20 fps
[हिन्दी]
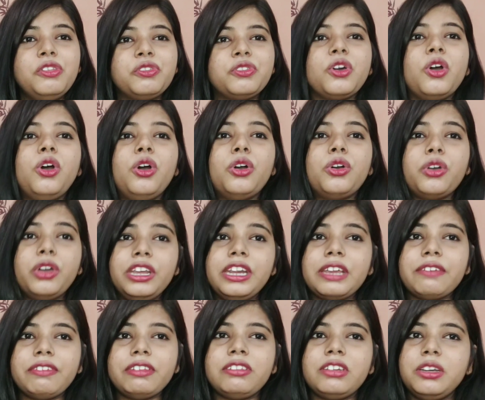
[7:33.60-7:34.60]
सो so, कोई
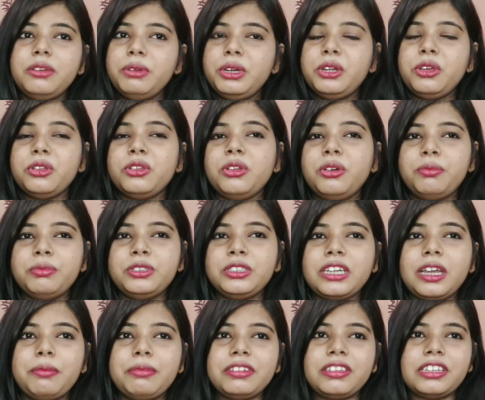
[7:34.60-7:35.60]
रिक्वेस्टेड वीडियो तो
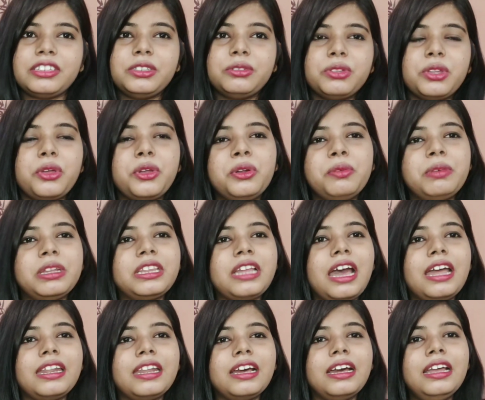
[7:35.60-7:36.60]
मुझे कमेंट सेक्शन में ज़रूर
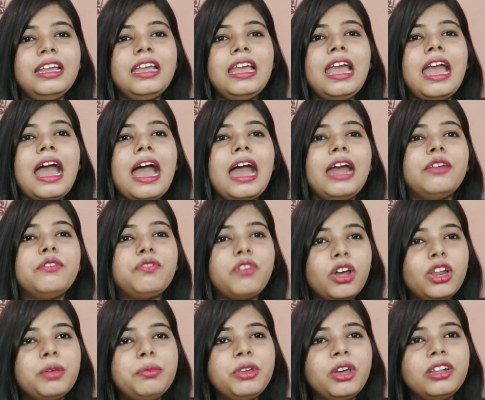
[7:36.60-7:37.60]
बताना एंड
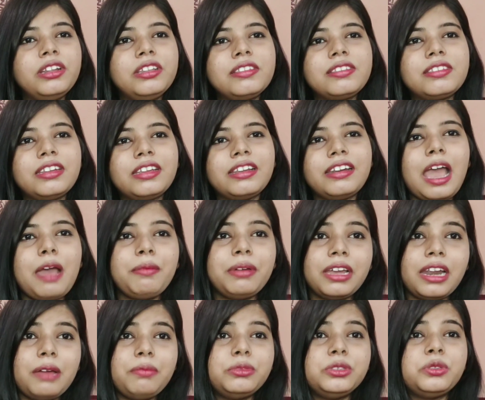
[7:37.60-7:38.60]
फॉलो मी ऑन इंस्टाग्राम
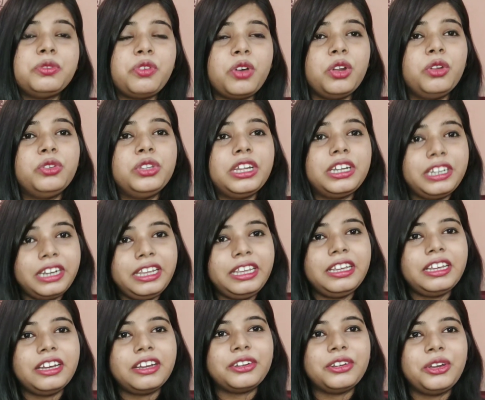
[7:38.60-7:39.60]
अगर आप मुझे फॉलो उधर
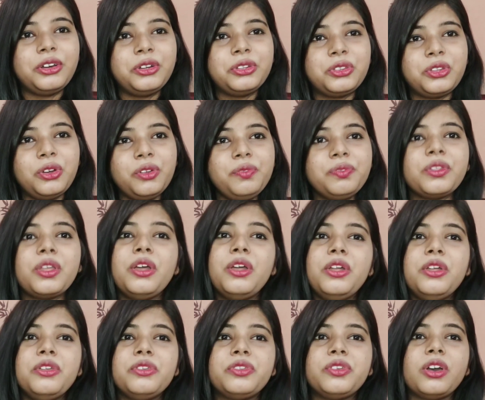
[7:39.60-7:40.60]
नहीं कर रहे हो तो
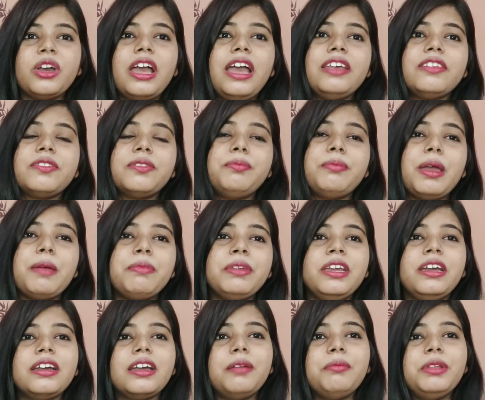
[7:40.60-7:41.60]
सो so गाइस मैं
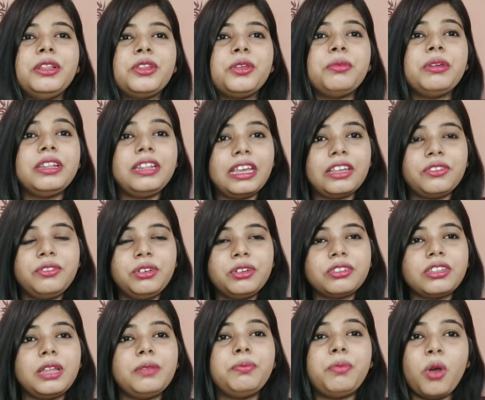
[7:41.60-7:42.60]
प्रियंका मिलती हूँ मेरे नेक्स्ट
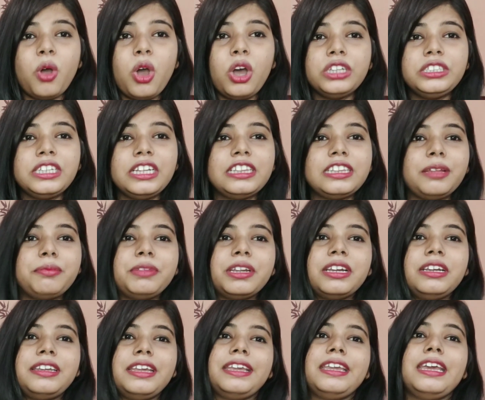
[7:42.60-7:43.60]
वीडियो के साथ बहुत जल्द तब
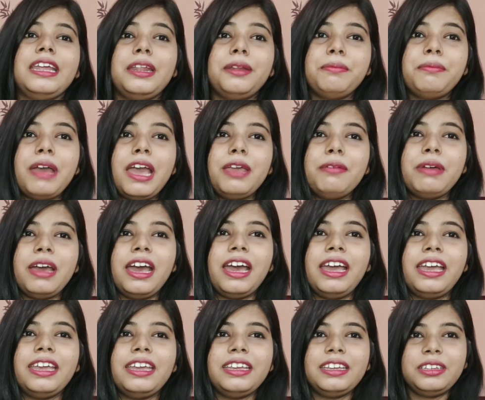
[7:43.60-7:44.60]
तक टेक केयर एंड बाय
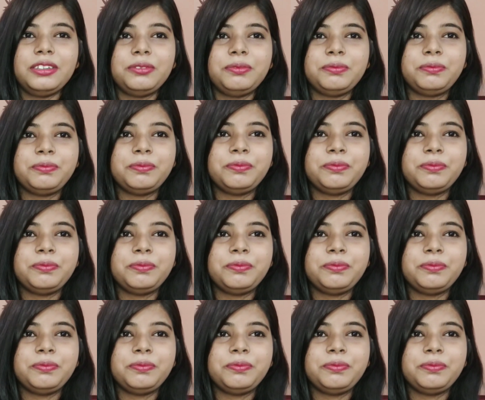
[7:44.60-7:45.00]
बाय